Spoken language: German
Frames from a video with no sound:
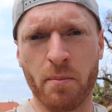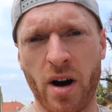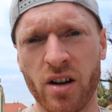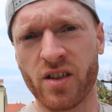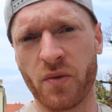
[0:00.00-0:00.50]

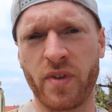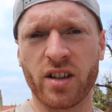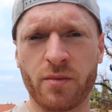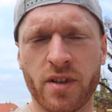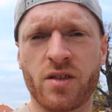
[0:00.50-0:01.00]
machen uns auf den
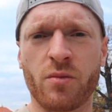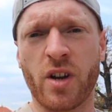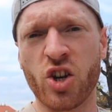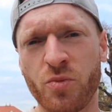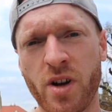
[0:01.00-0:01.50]
Weg nochmal zum
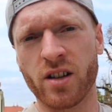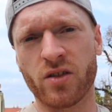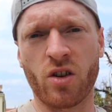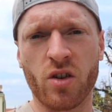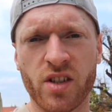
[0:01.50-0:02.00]

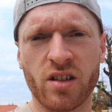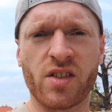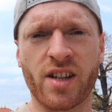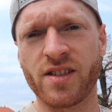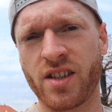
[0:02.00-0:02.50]
Naschmarkt, soll auch sehr
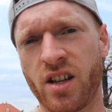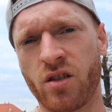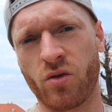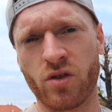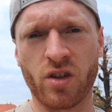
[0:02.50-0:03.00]
interessant sein
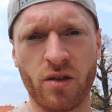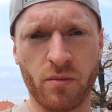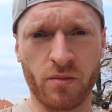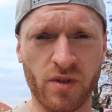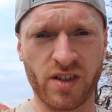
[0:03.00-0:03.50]
und
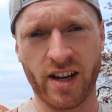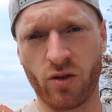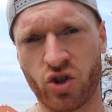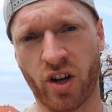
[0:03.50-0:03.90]
ähm, zeigen euch